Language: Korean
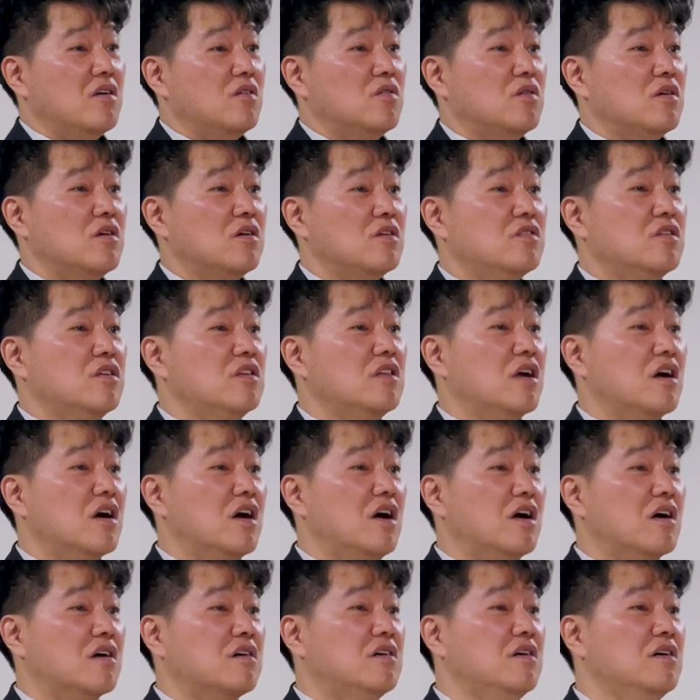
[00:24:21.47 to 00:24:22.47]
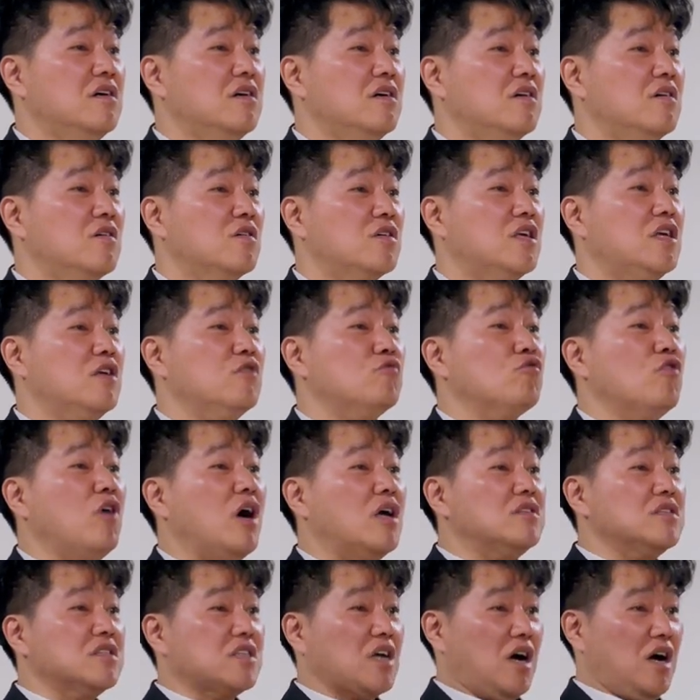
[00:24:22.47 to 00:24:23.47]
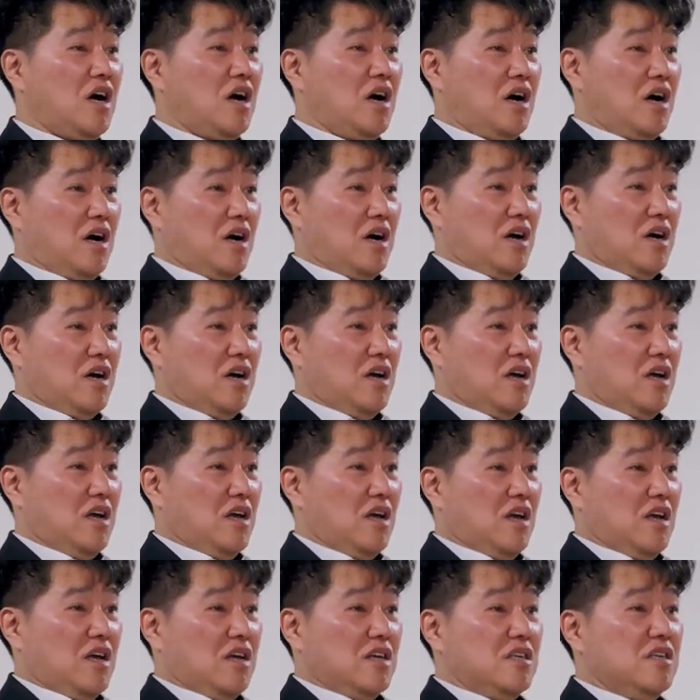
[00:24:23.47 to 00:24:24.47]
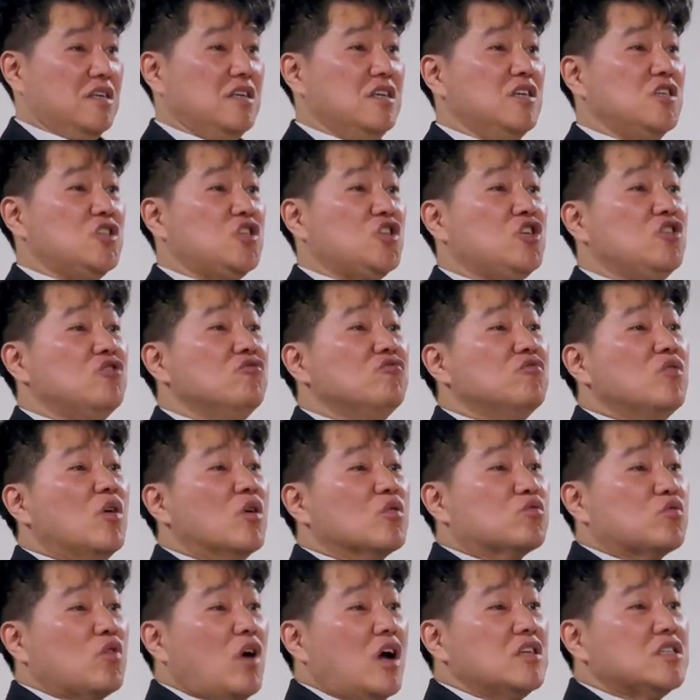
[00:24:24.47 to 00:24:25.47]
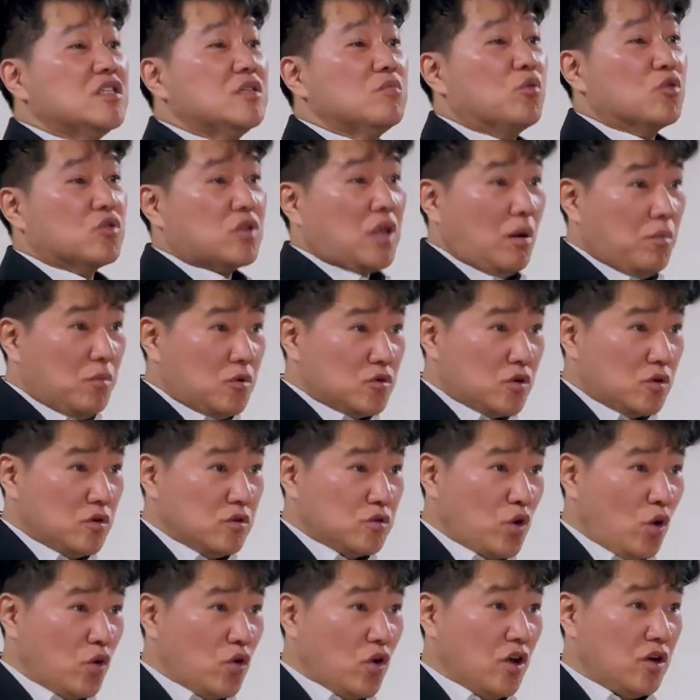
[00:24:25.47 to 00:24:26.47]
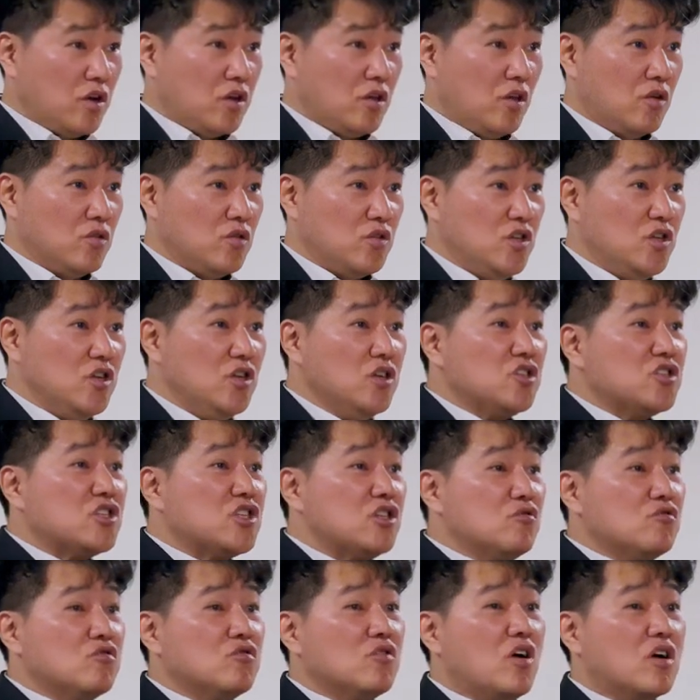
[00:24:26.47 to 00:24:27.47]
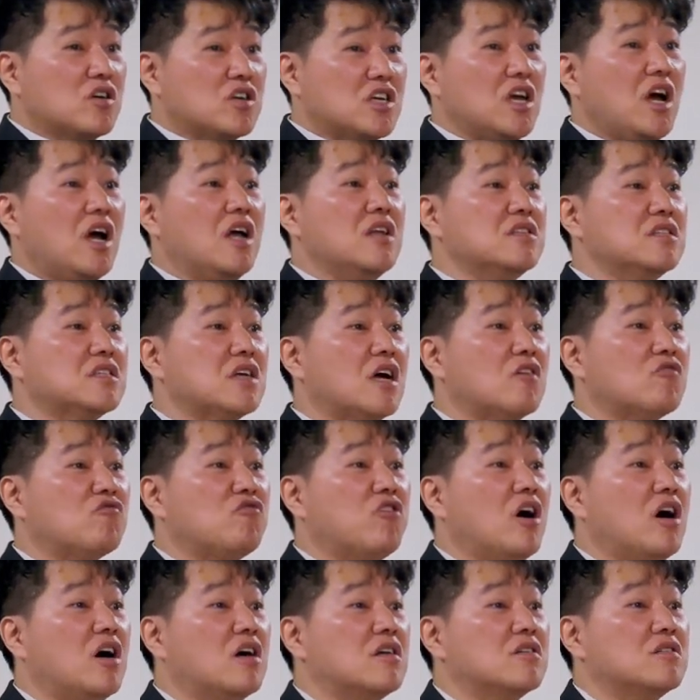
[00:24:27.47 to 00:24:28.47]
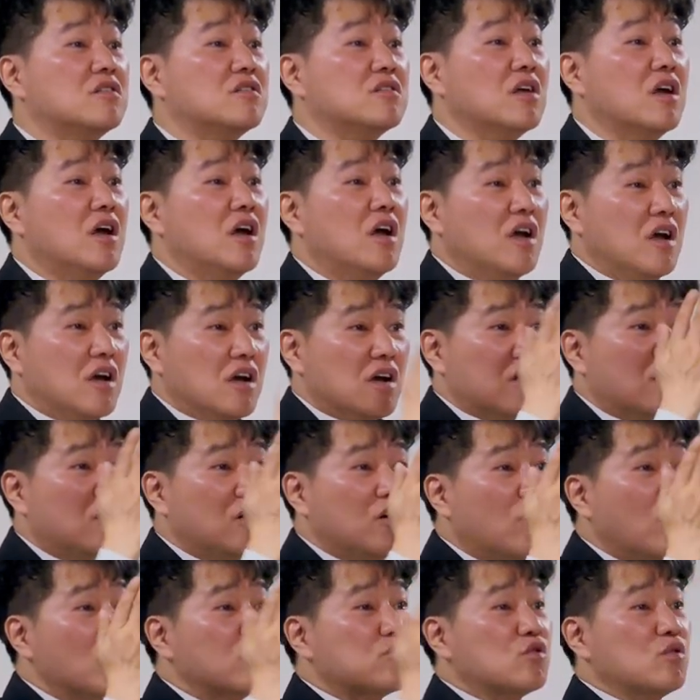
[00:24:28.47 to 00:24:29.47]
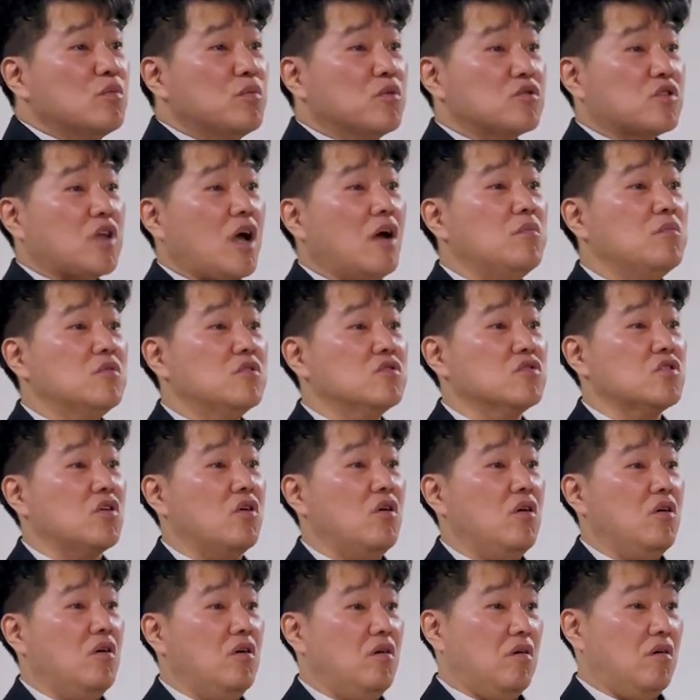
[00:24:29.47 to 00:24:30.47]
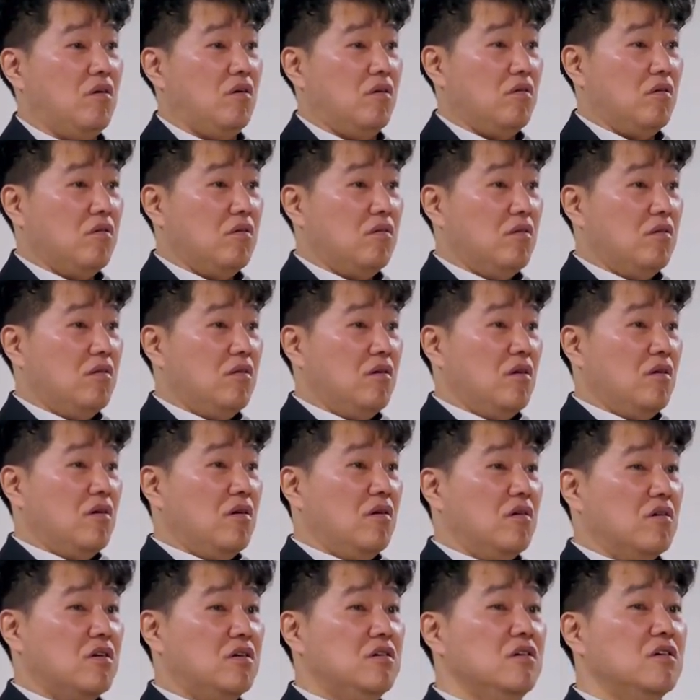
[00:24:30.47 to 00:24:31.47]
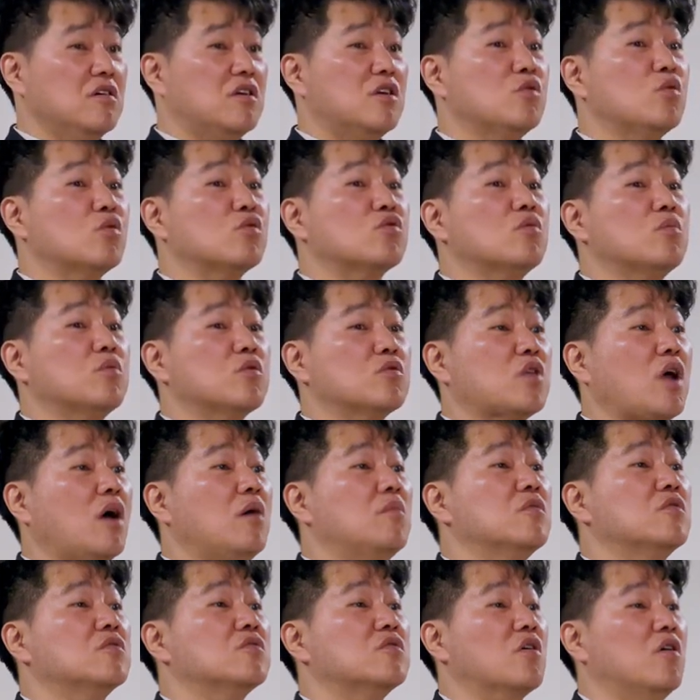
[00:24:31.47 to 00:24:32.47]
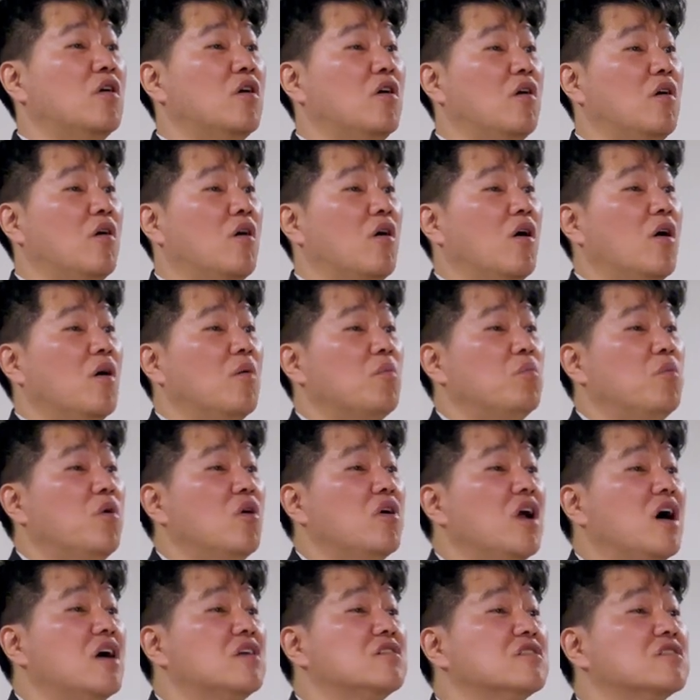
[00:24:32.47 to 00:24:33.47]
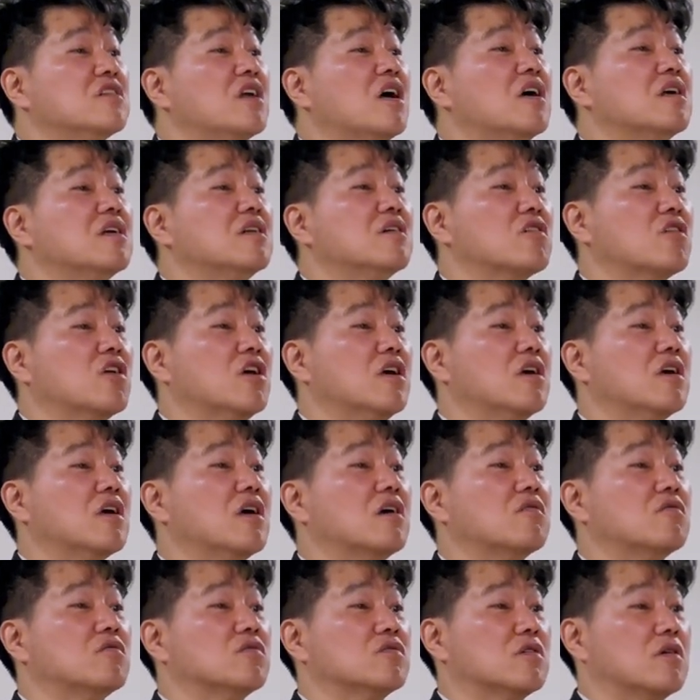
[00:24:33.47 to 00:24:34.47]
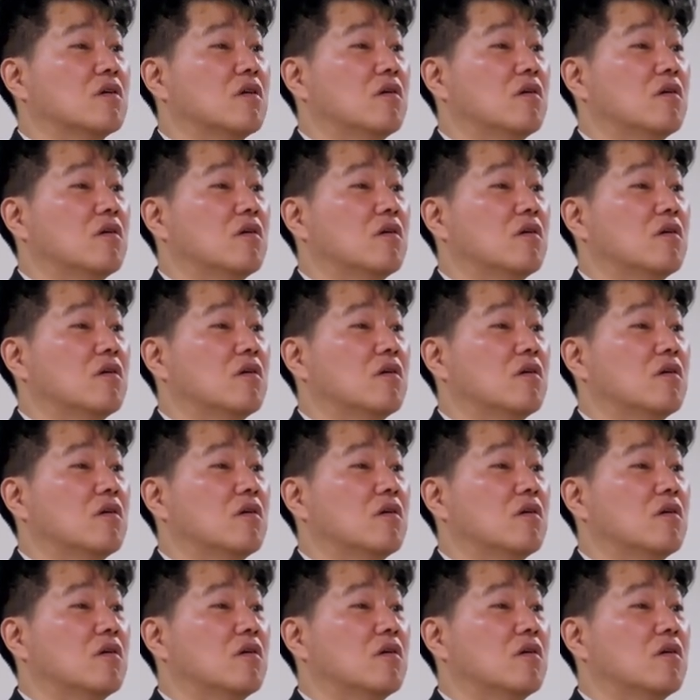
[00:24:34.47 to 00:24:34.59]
니네가 그 키도 한자 이 쉬운 것도 하지 못하면서 성경 이렇게 나옵이 쉬운 거 키 한자 구하는 그것도 못하면서 그 기도도 못하면서 뭘 하느냐 이렇게 얘기하는 거예요.